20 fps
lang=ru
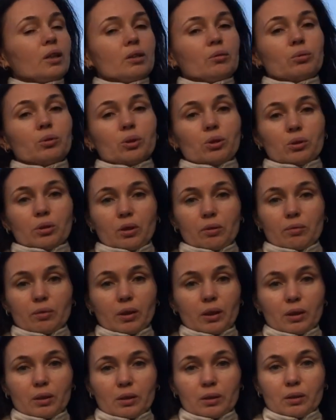Его еще
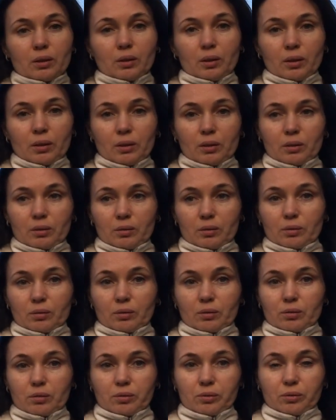наливали
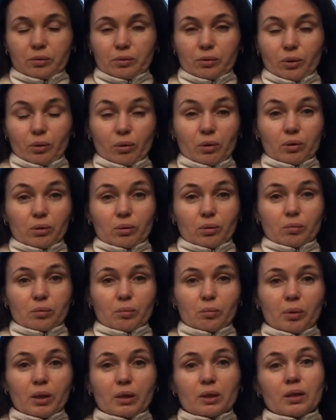э, в
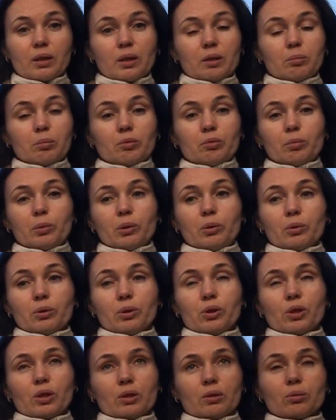трехлитровые банки, либо в
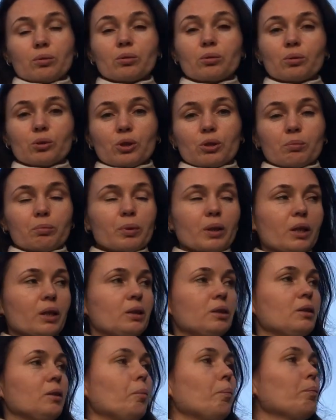бидончики, ну, кто с чем
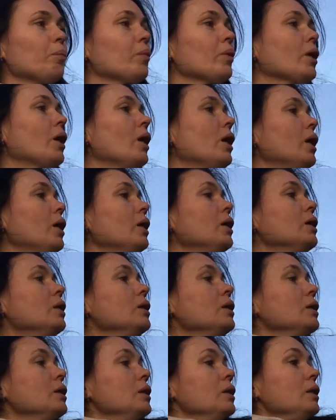приходил.
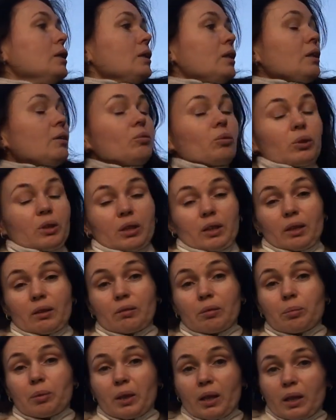Так вот,
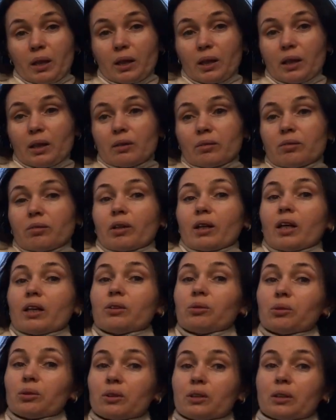когда мы переехали в
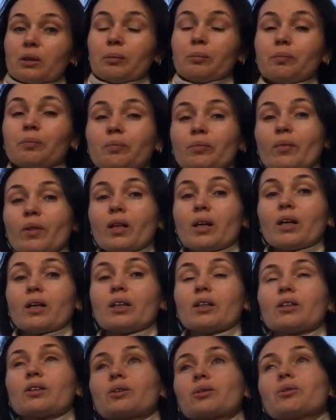Волгодонск,
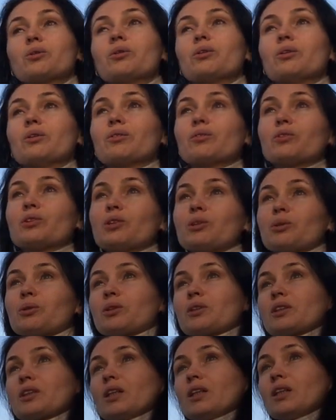то все
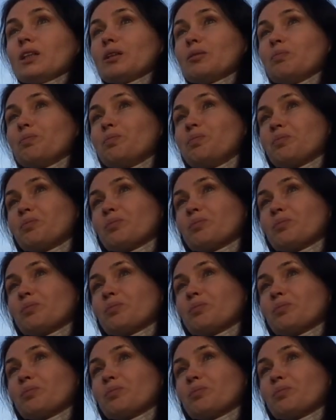стало